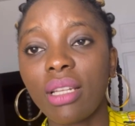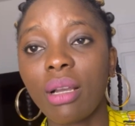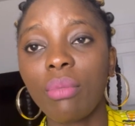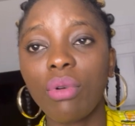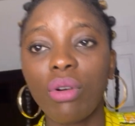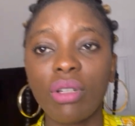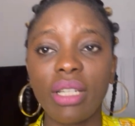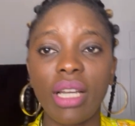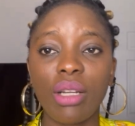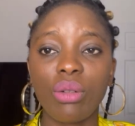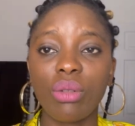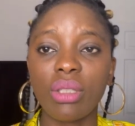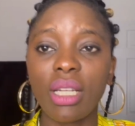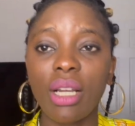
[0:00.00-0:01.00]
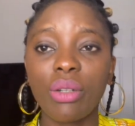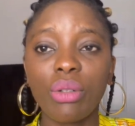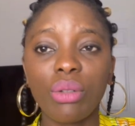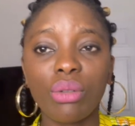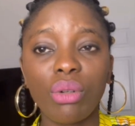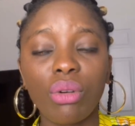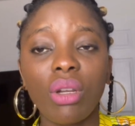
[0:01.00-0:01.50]
D'abord, on est en
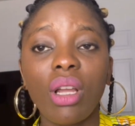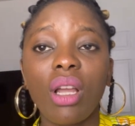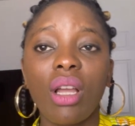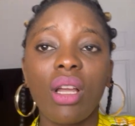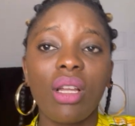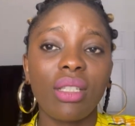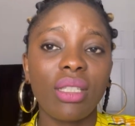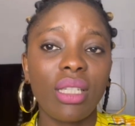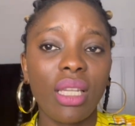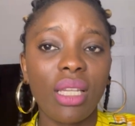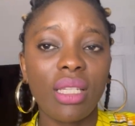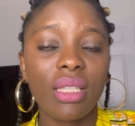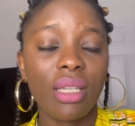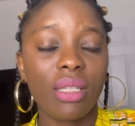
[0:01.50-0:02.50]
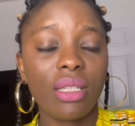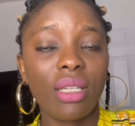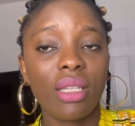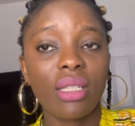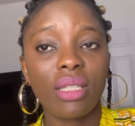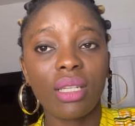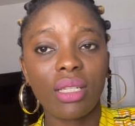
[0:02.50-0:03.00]
Ontario, donc c'est
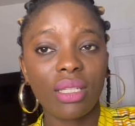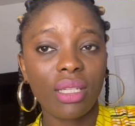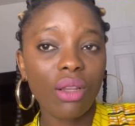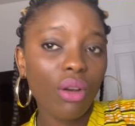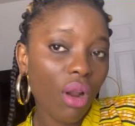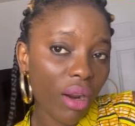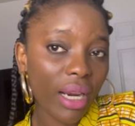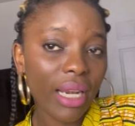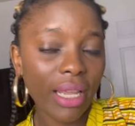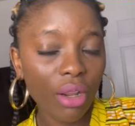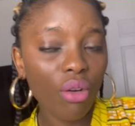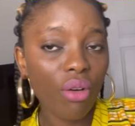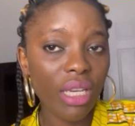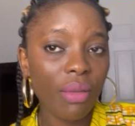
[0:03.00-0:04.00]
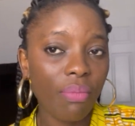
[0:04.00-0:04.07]
l'anglais qu'on y